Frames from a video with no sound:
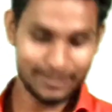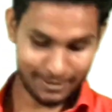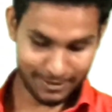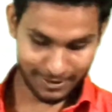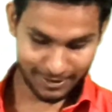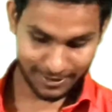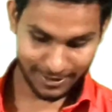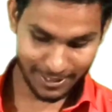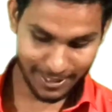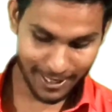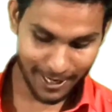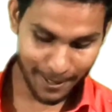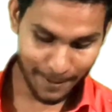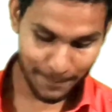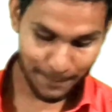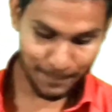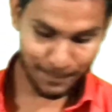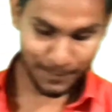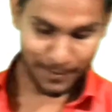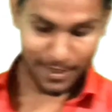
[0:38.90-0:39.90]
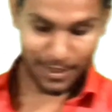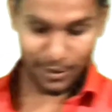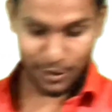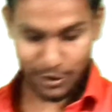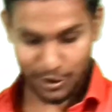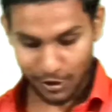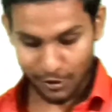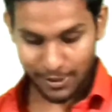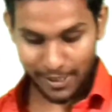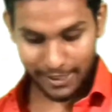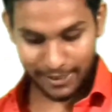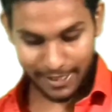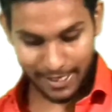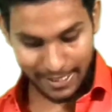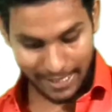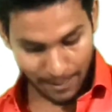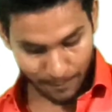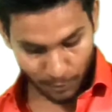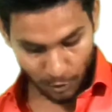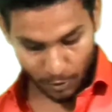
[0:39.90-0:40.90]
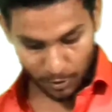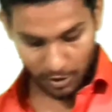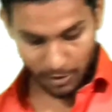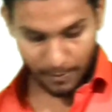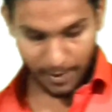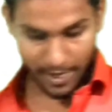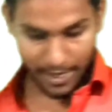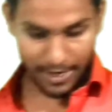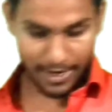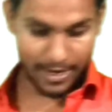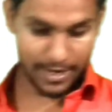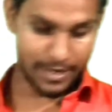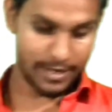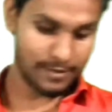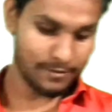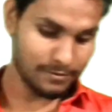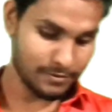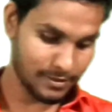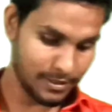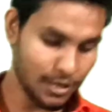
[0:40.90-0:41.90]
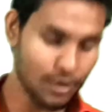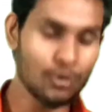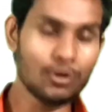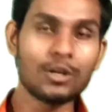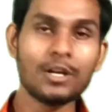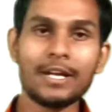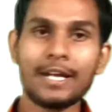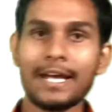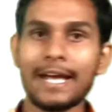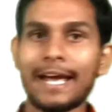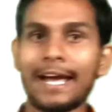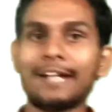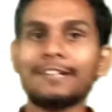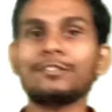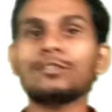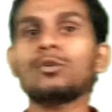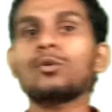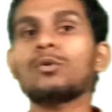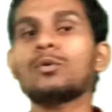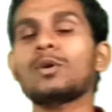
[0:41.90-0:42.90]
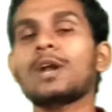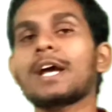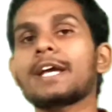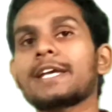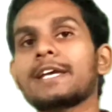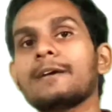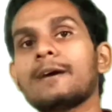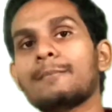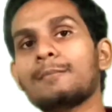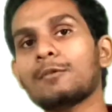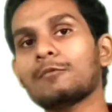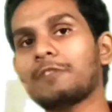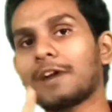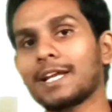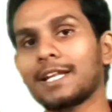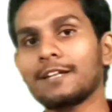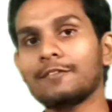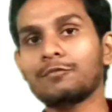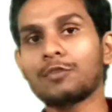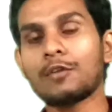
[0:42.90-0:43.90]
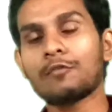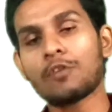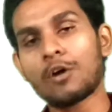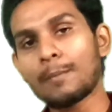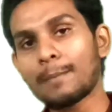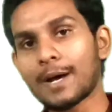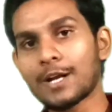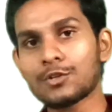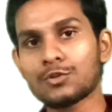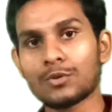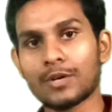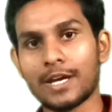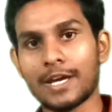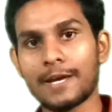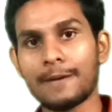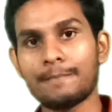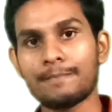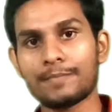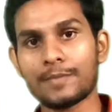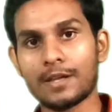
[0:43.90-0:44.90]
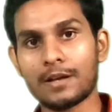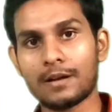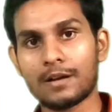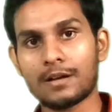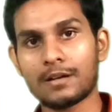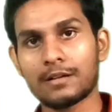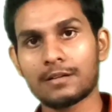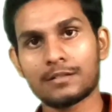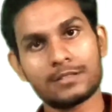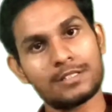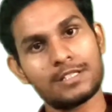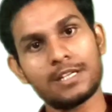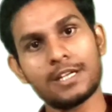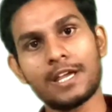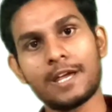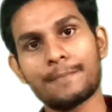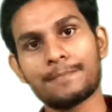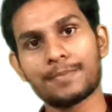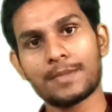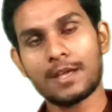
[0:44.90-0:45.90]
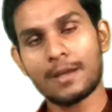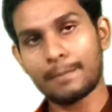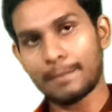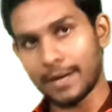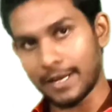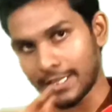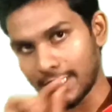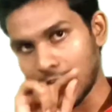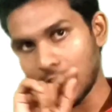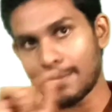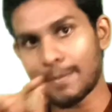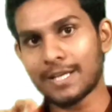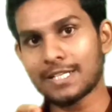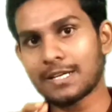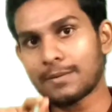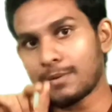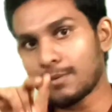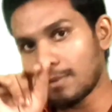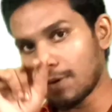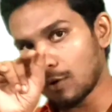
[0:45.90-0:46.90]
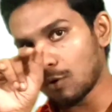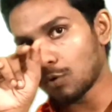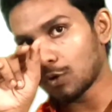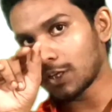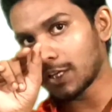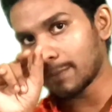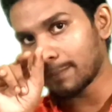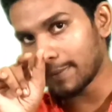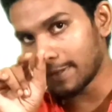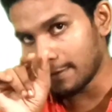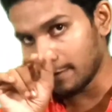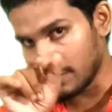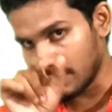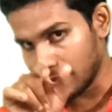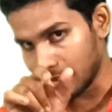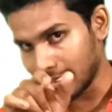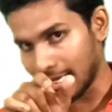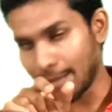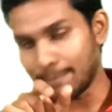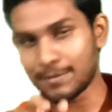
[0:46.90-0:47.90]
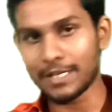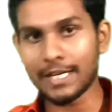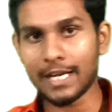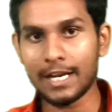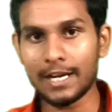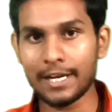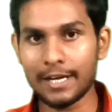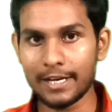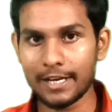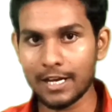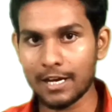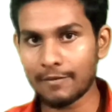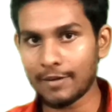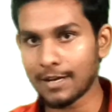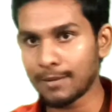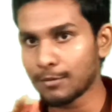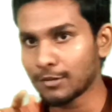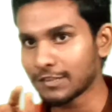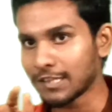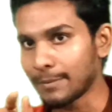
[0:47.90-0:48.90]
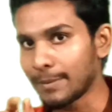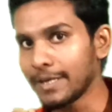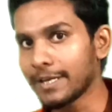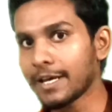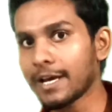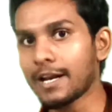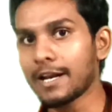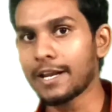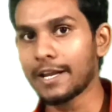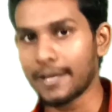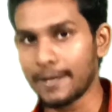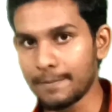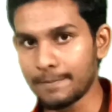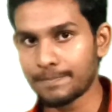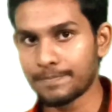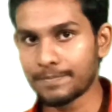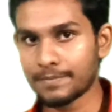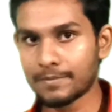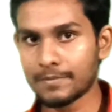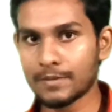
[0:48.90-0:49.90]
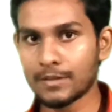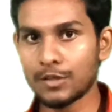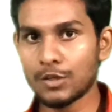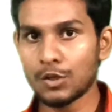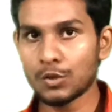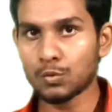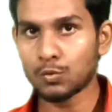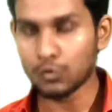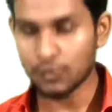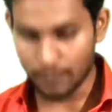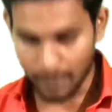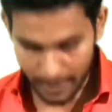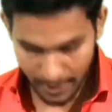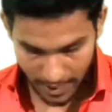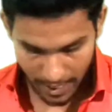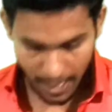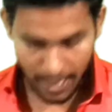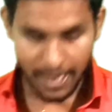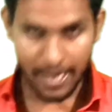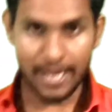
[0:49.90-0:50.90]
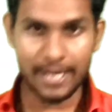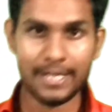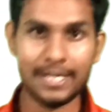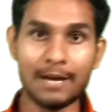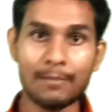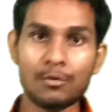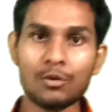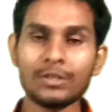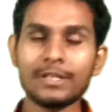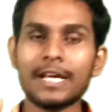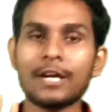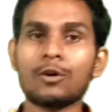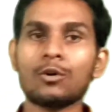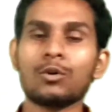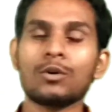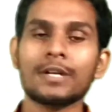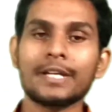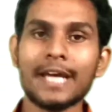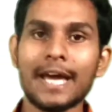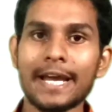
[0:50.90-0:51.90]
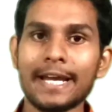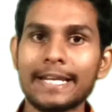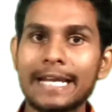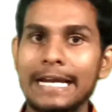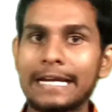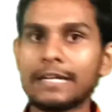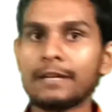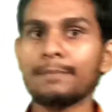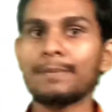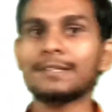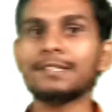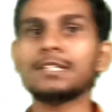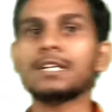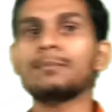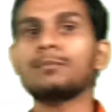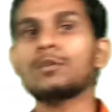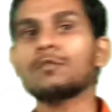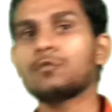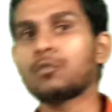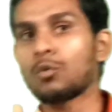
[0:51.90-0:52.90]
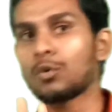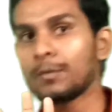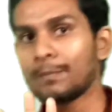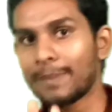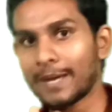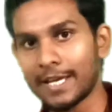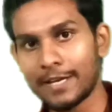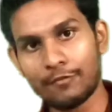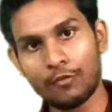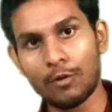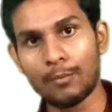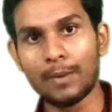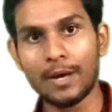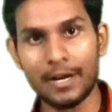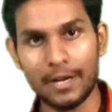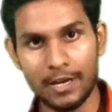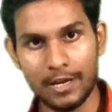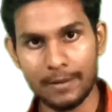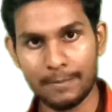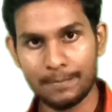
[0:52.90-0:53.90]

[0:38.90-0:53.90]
ठीक है तो चलो देखते क्या प्रॉब्लम आ रहा है देखो ऐसा हो रहा कि हम लोग फाइनल पूरा फॉर्म भर चुके हैं ठीक है भरने के बाद जब हम लोग ओ टी पी कैप्चर डाल देने के बाद हम लोग सबमिट कर रहे हैं तो उसमें क्या आ रहा है कि हम लोग देखो क्या है कि नाइन्टी परसेंट हम लोग फ़ोन पे ही फॉर्म भर रहे हैं